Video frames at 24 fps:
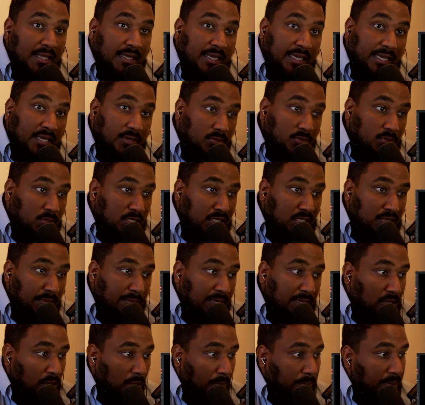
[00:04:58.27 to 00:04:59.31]
et ensuite il va
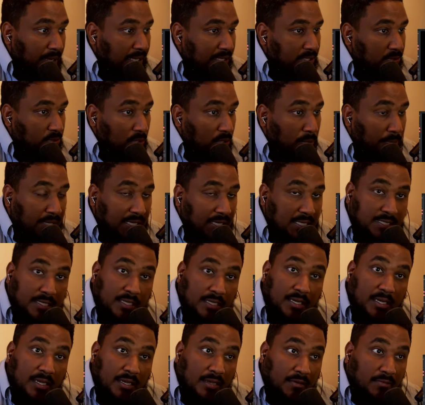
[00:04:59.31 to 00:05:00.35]
mettre en place son emprise,
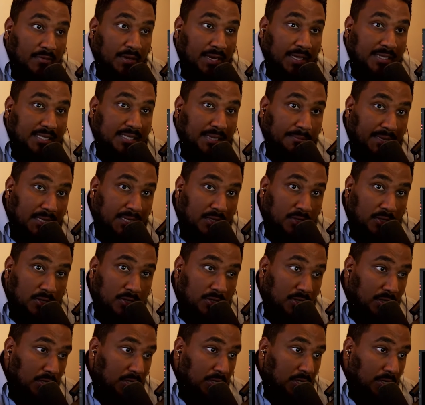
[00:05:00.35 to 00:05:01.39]
voilà, sa
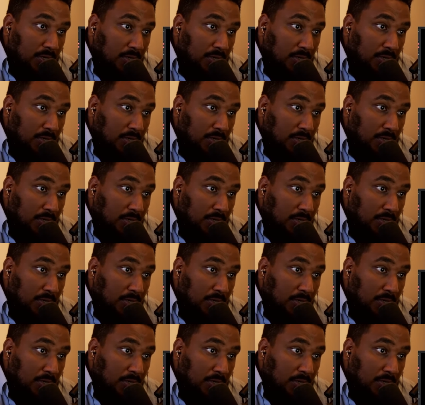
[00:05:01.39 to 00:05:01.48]
méthode.